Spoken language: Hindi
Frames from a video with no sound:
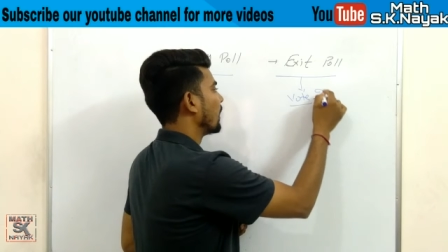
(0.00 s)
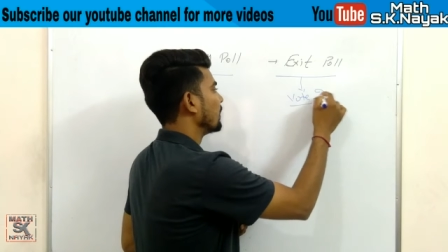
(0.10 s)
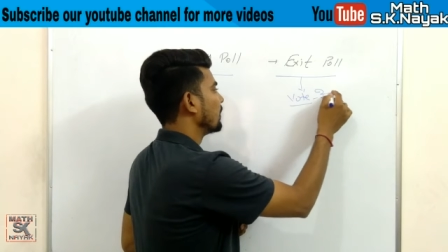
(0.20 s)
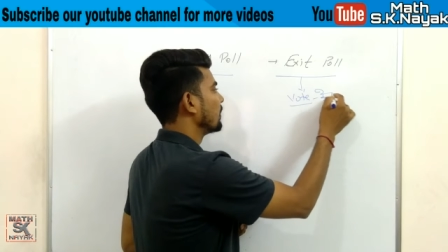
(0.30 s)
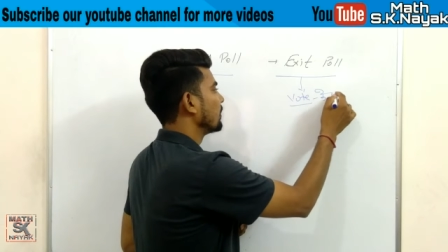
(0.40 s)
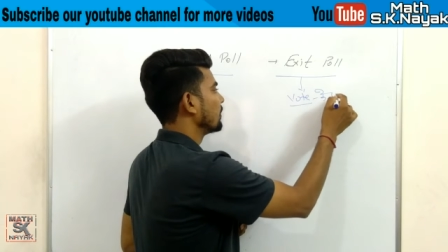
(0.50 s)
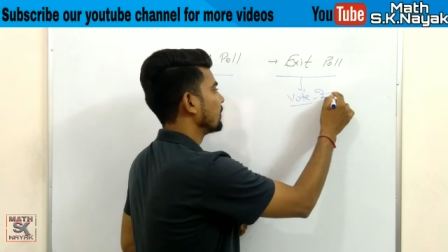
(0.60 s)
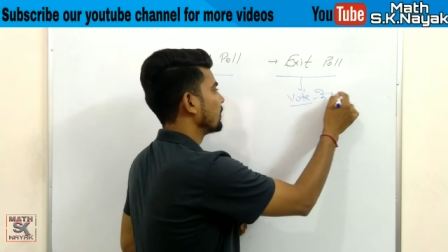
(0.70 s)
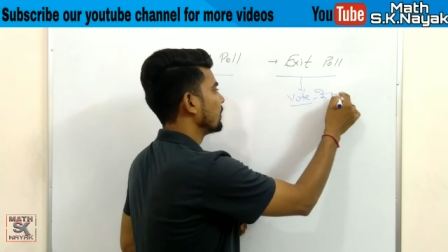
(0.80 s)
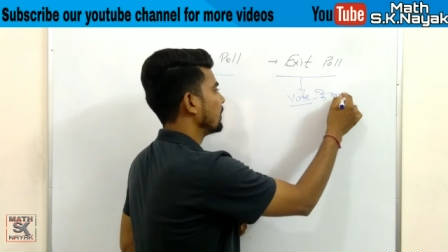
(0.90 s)
बाद
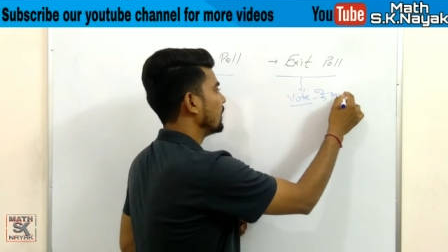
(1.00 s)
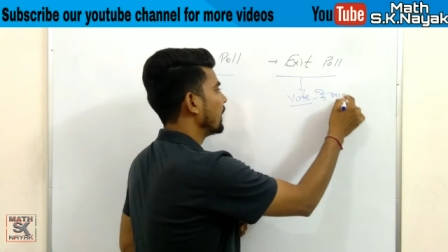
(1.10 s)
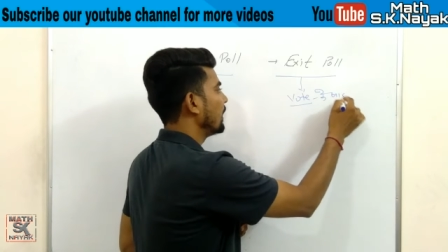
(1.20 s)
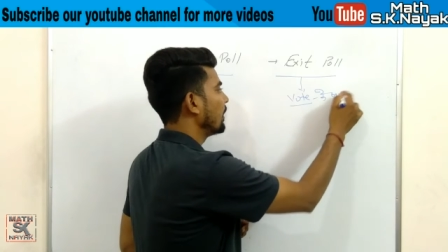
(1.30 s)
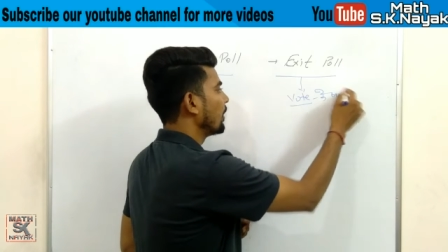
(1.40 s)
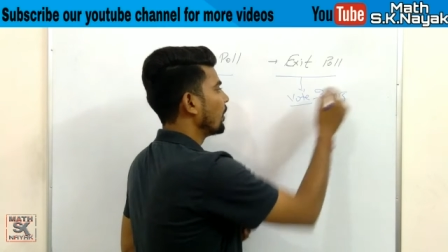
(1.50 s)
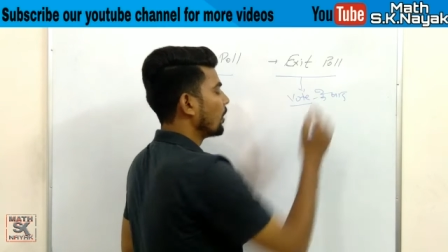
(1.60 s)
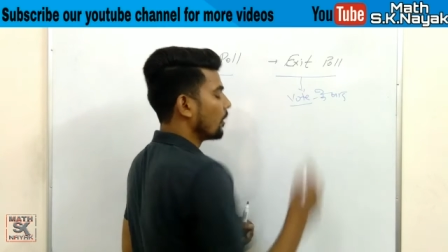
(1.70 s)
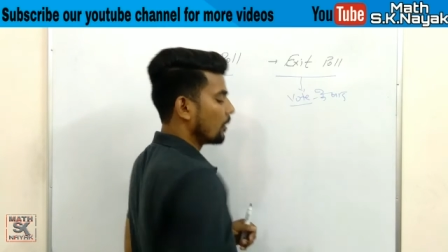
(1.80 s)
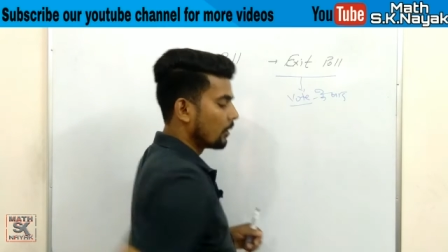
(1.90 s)
यानी
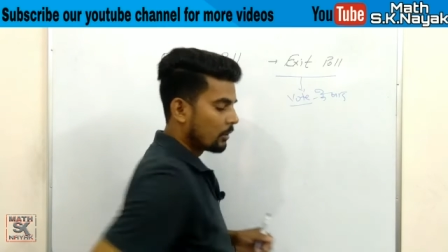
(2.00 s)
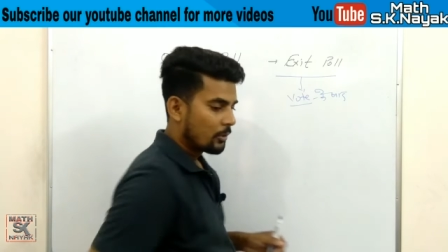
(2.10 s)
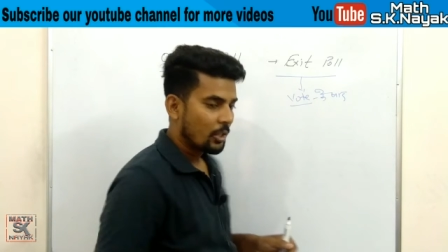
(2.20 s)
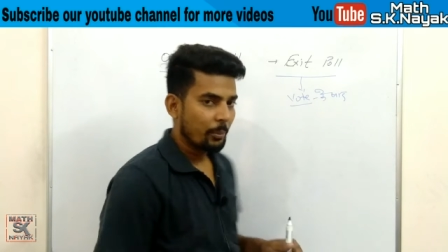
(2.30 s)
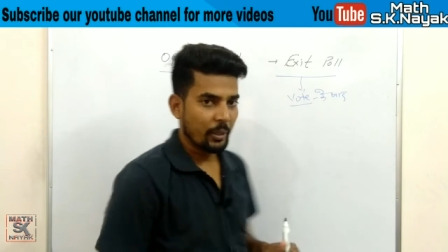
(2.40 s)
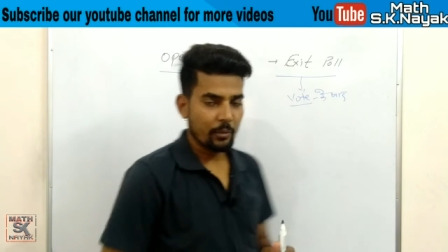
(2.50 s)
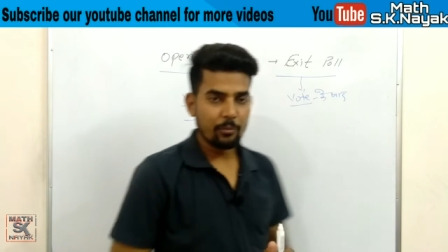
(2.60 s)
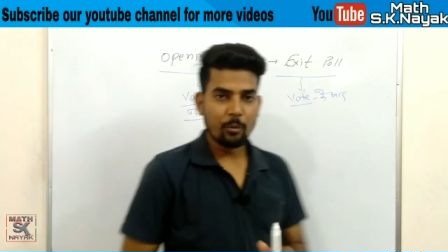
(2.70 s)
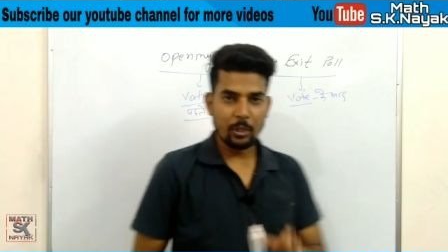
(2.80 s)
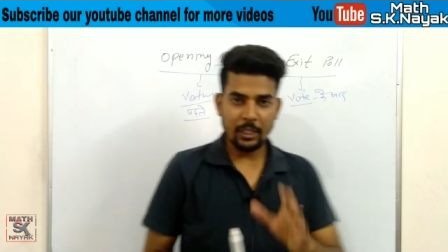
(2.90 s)
जब
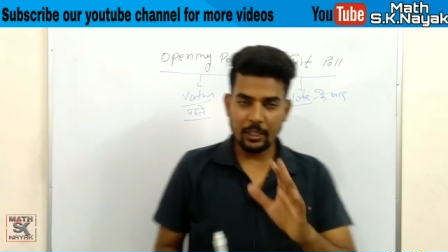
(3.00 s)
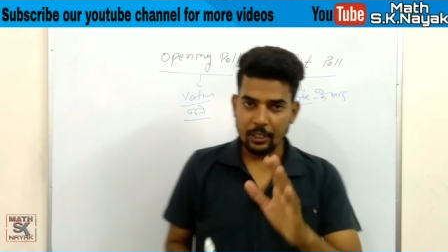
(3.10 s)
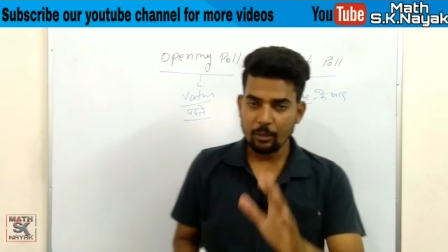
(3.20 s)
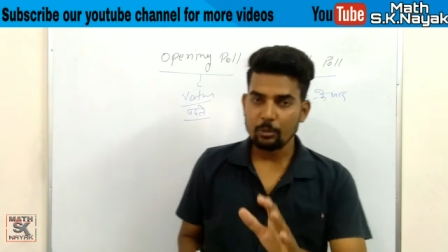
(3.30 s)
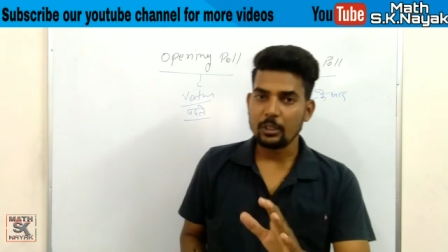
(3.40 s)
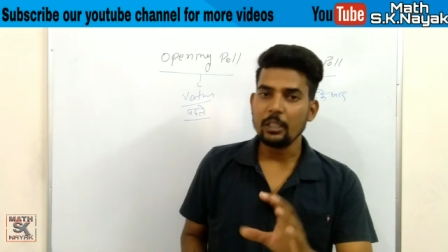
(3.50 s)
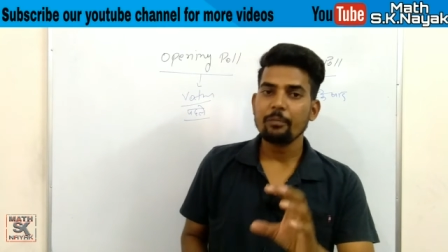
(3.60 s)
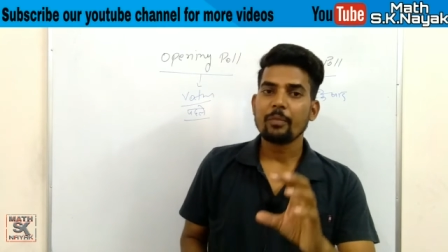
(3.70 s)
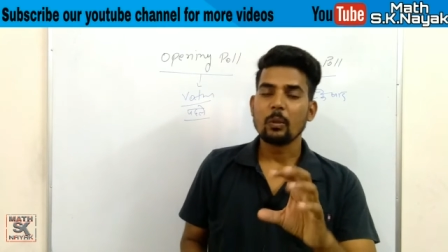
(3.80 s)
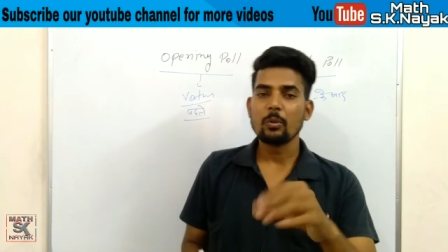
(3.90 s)
वोटिंग नहीं होती
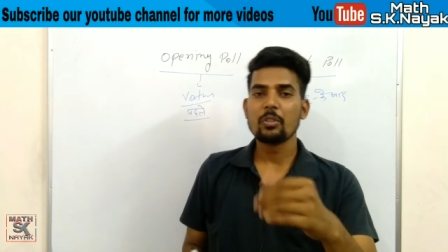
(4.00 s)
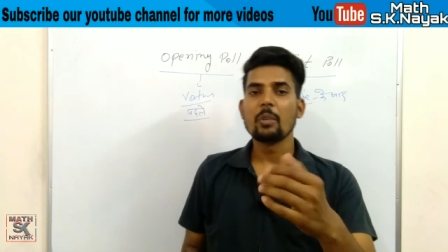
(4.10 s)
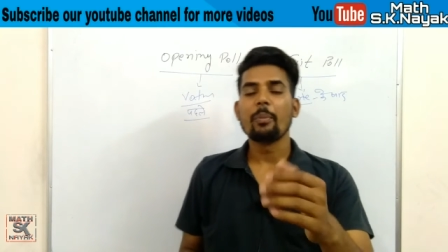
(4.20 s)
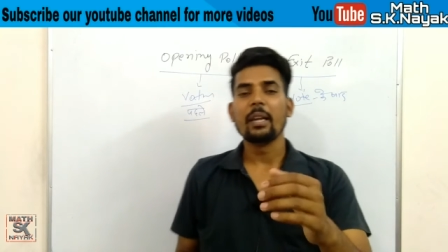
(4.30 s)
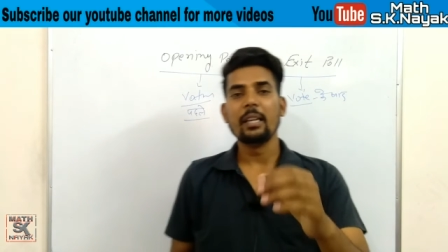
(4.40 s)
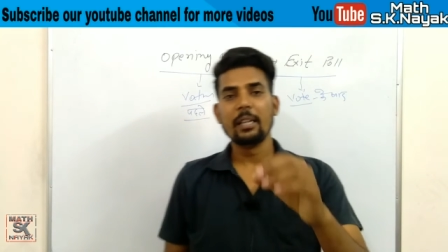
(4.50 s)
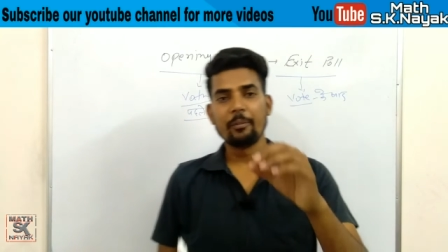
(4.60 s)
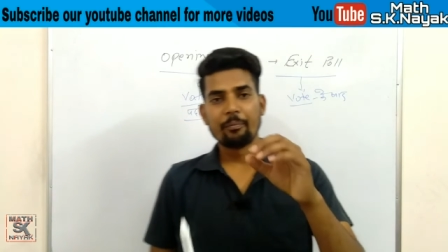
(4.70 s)
उससे पहले